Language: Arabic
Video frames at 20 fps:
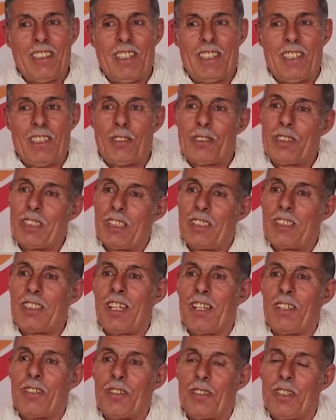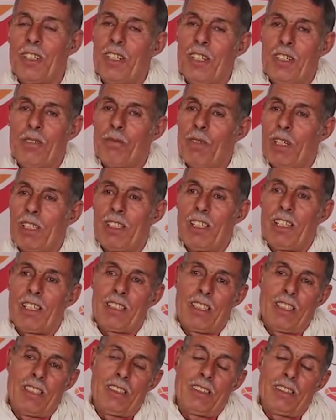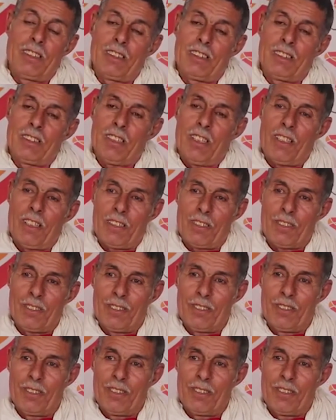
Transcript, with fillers: الحلويات ديالو ما تلاك تحرك